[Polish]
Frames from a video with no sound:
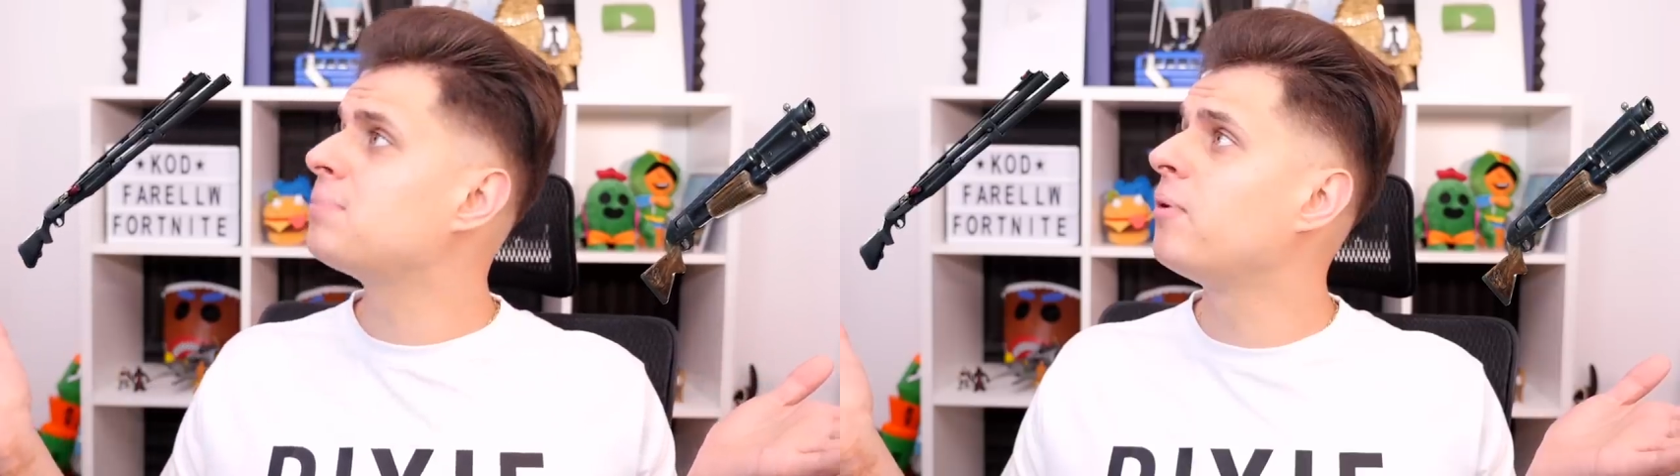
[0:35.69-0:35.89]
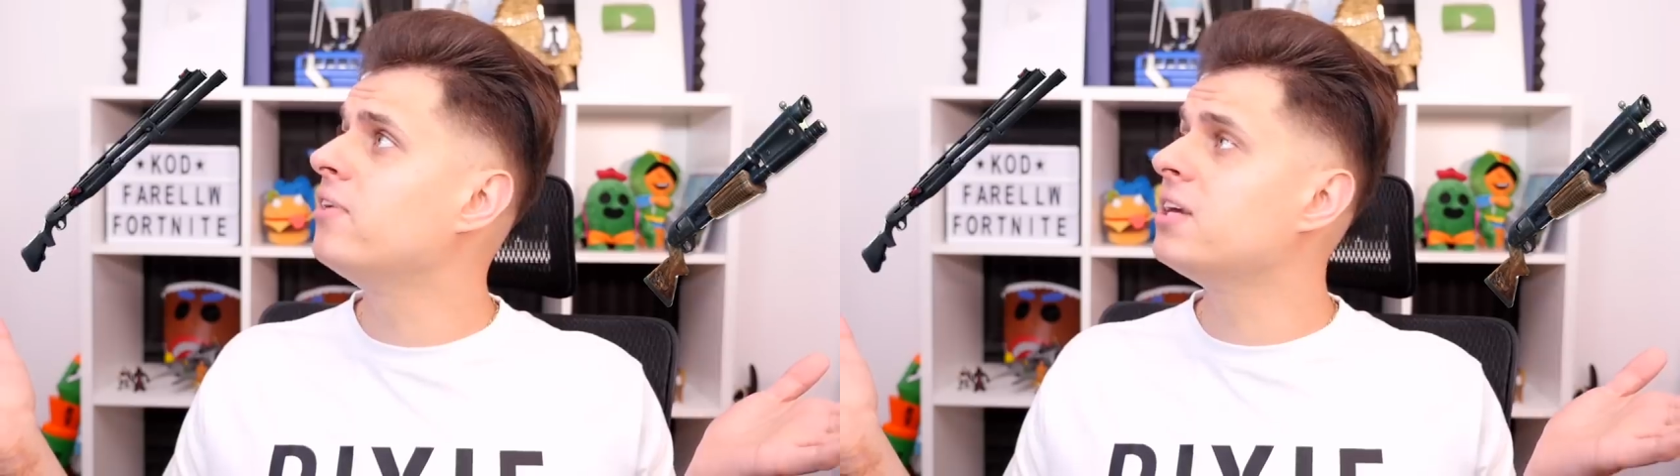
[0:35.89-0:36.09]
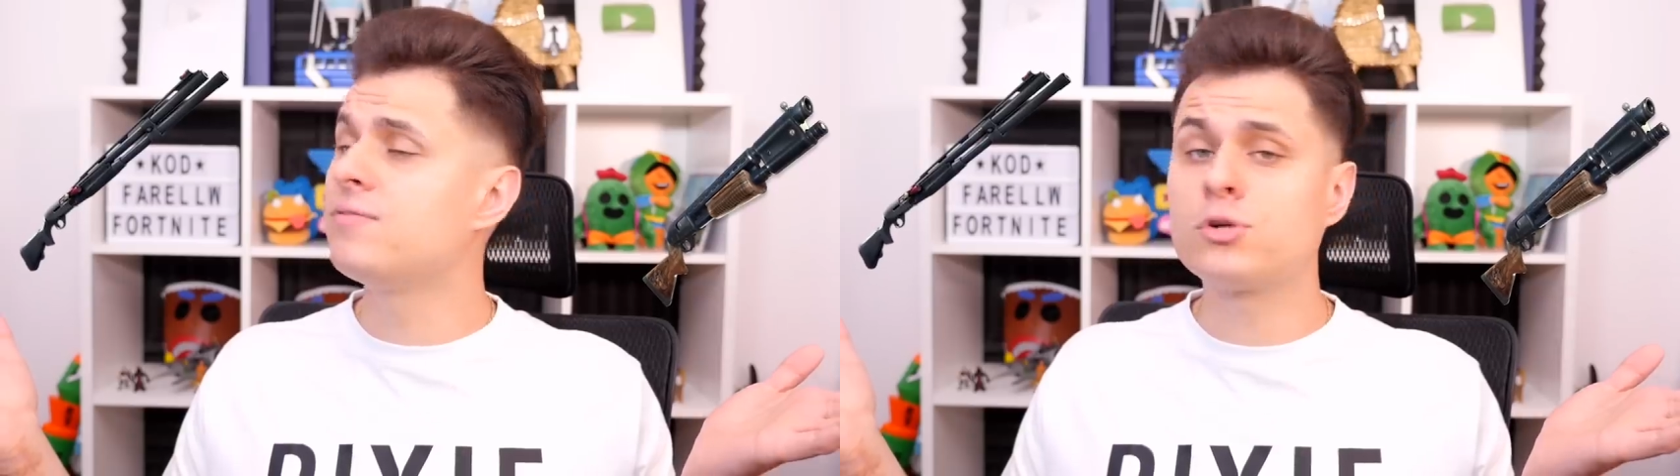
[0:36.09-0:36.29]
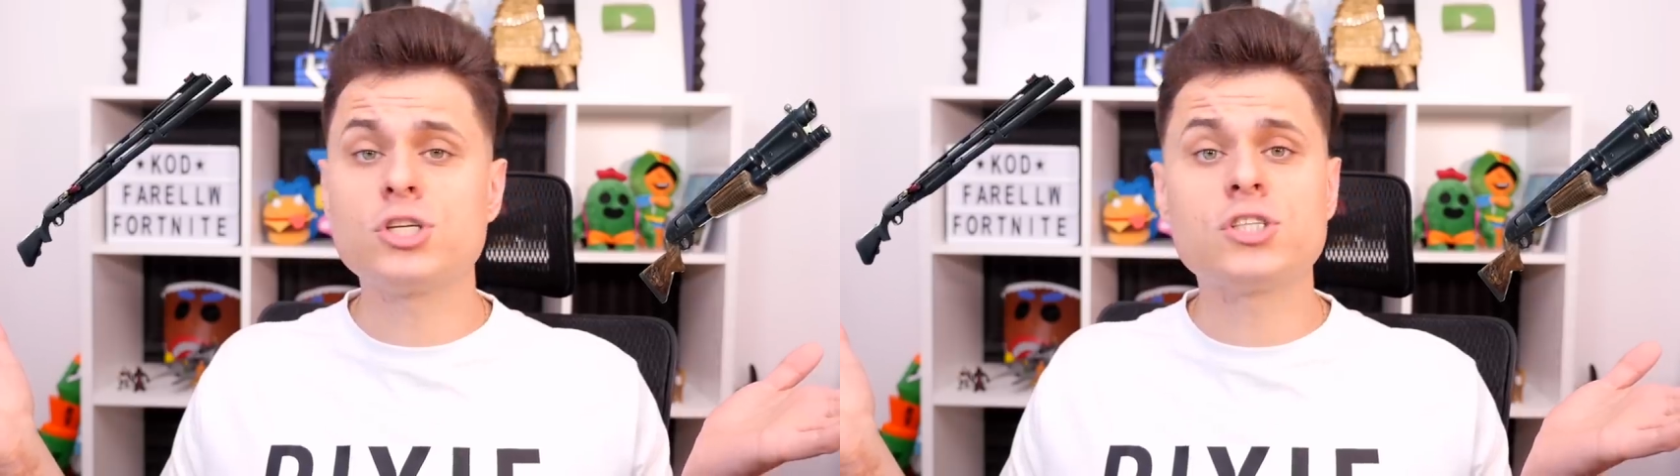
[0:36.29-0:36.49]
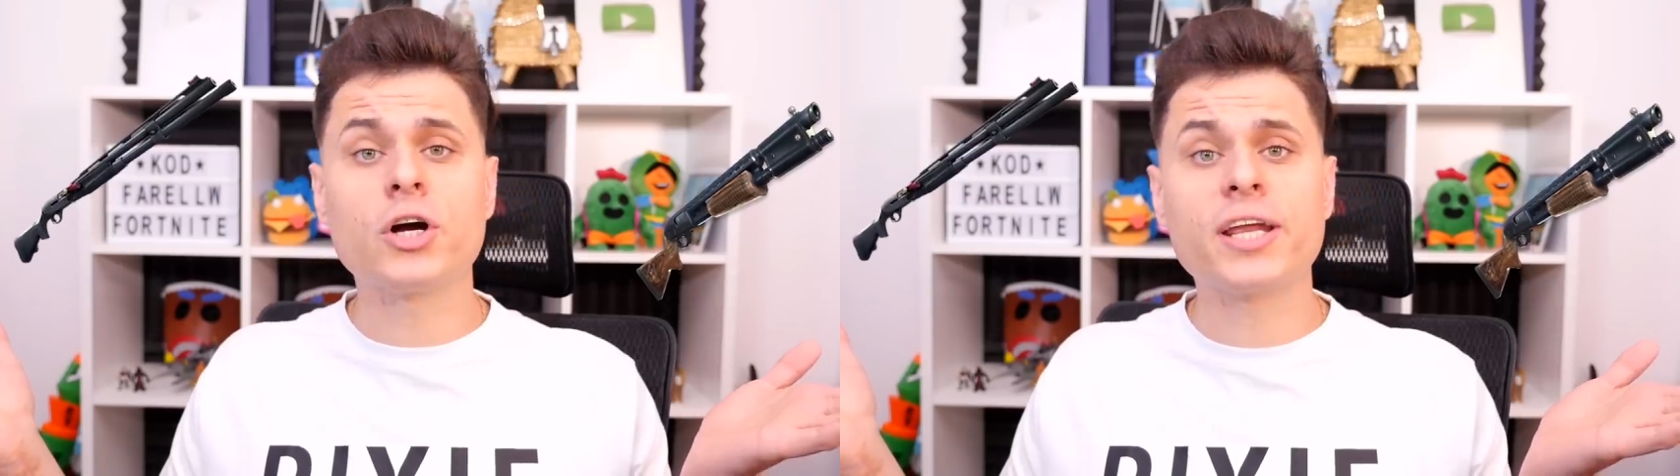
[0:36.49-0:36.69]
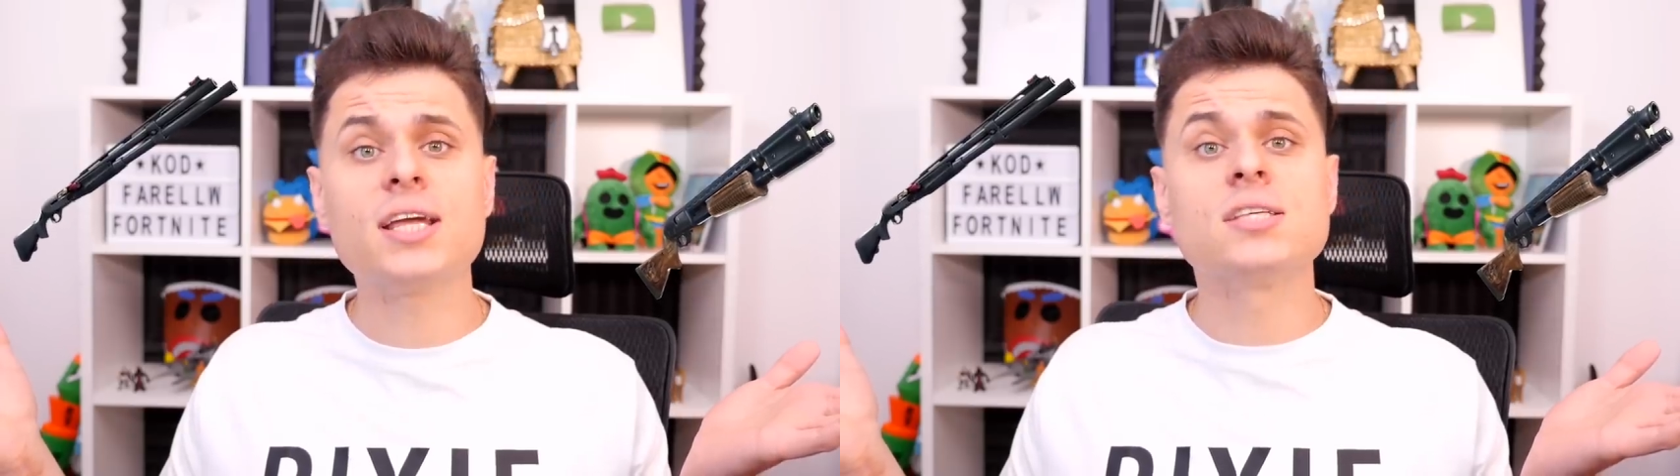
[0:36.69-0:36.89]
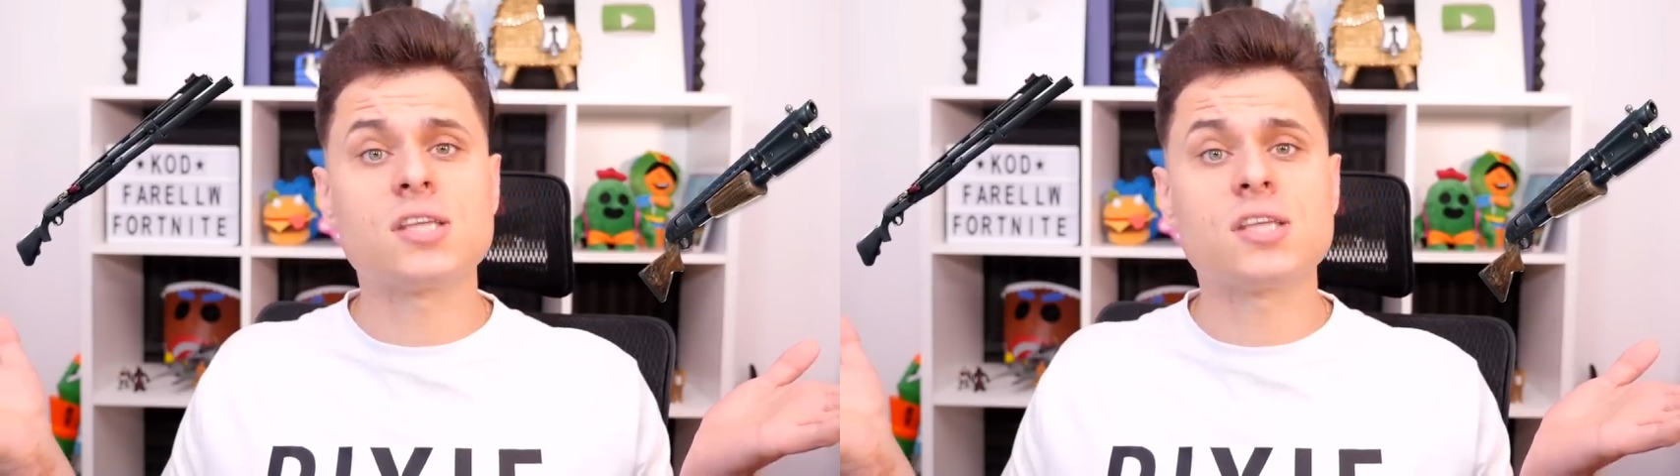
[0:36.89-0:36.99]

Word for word: powinien wrócić do gry,